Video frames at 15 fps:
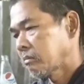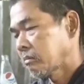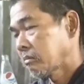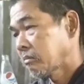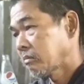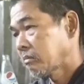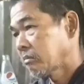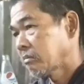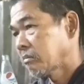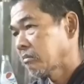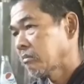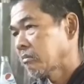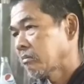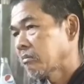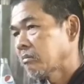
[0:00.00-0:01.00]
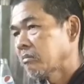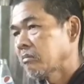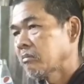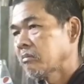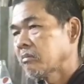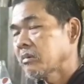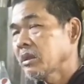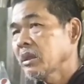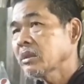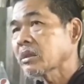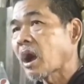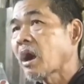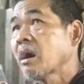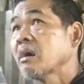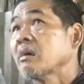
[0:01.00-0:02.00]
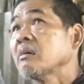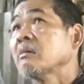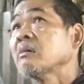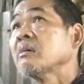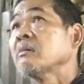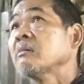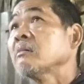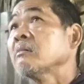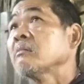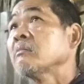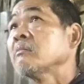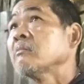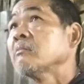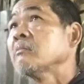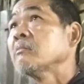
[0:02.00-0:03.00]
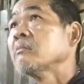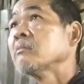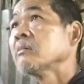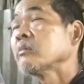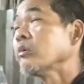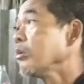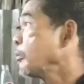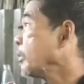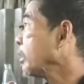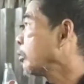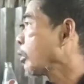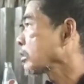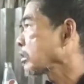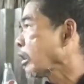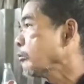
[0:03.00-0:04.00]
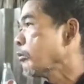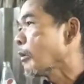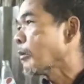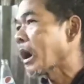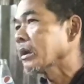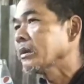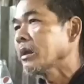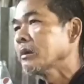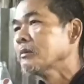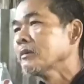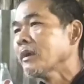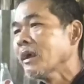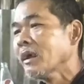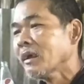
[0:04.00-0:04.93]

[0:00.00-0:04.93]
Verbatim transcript: Ilan yung binigay? Ilan? Ilan? Iisa. Iisa? Gulping kwarta yung babae na yun.